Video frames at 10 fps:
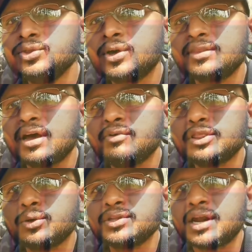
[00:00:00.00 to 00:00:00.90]
ఎందుకు అంతగా
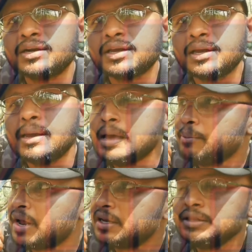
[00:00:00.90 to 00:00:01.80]
వెళ్తోంది అని అంటే
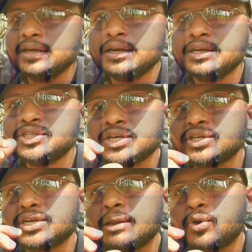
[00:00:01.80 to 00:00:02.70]
మనకి ఇది
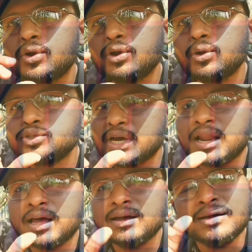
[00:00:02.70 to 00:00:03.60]
శేషశలం కొండల్లో
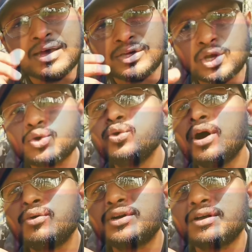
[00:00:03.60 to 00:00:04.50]
చాలా
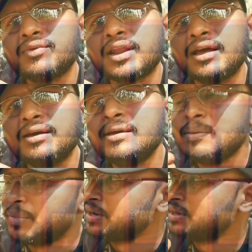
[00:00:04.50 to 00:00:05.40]
ఎక్కువగా ఉండడం వల్ల
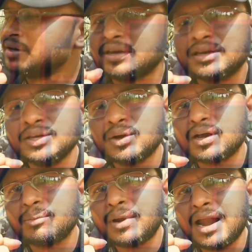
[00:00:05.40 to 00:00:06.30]
మనకి ఈ
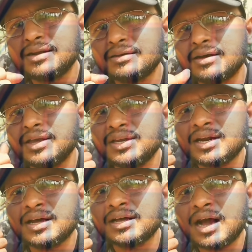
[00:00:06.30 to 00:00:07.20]
యొక్క ప్లాంట్
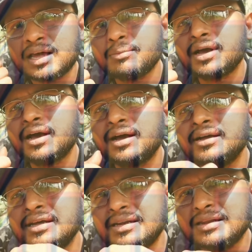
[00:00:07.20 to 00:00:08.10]
ఇక్కడ అక్రమంగా
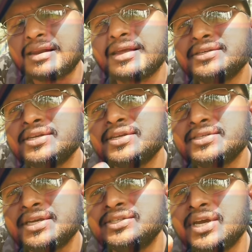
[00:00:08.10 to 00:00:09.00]

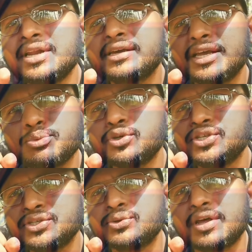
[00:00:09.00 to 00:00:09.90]
నరికేసేసి చైనాకి ఎక్స్పోర్ట్
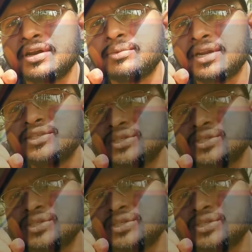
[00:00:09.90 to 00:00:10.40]
చేస్తున్నారనమాట